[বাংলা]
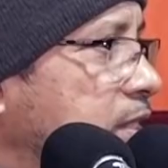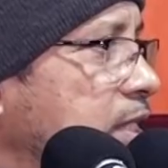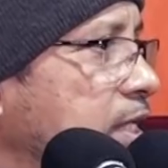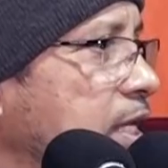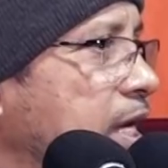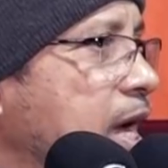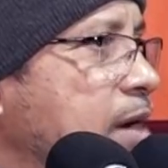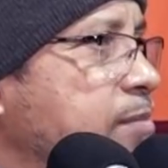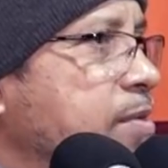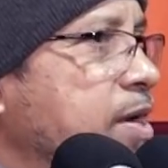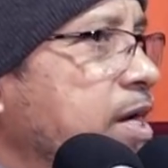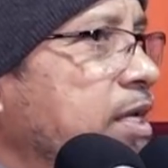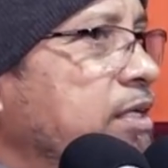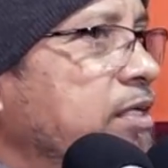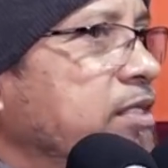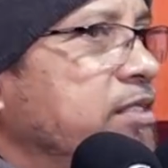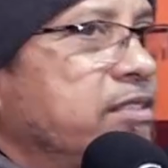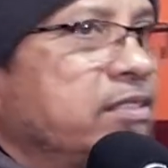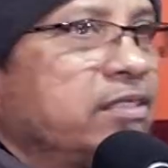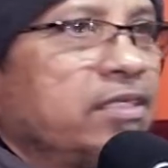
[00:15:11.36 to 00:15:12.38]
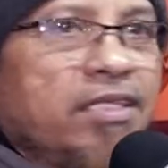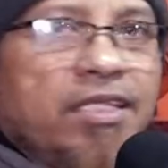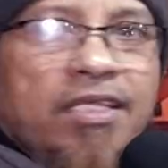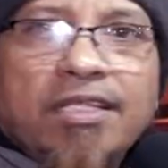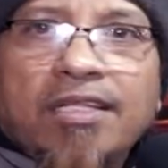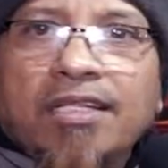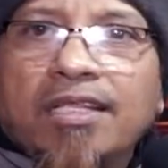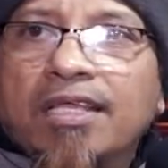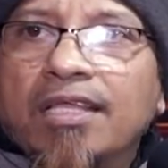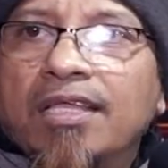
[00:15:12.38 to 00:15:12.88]
যে আমার
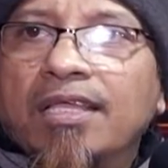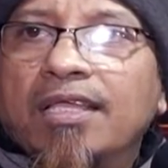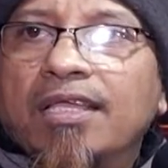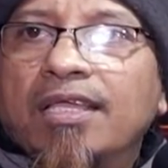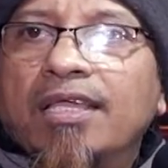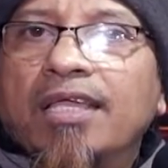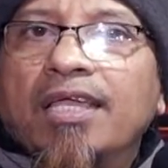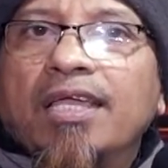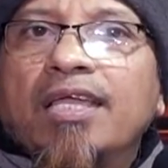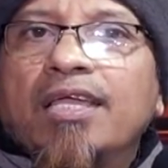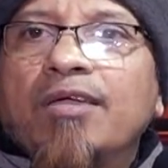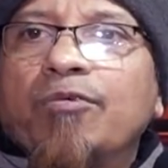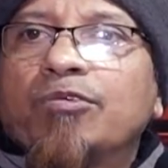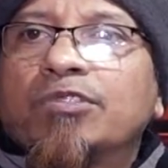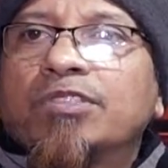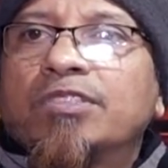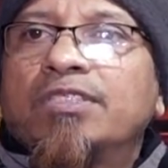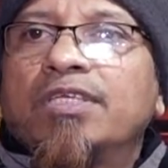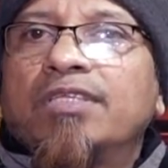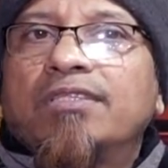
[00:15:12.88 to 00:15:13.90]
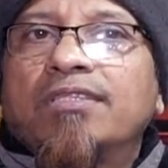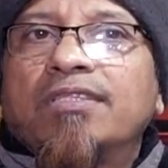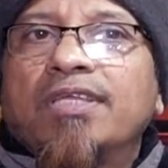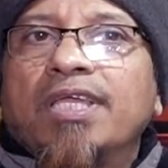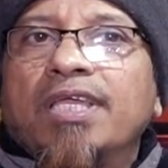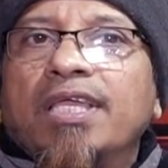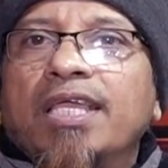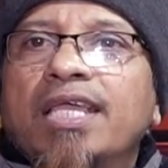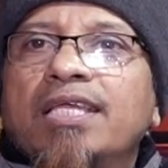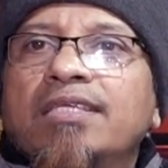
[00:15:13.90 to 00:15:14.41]
স্ত্রীর হ্যাঁ অস্তিত্বে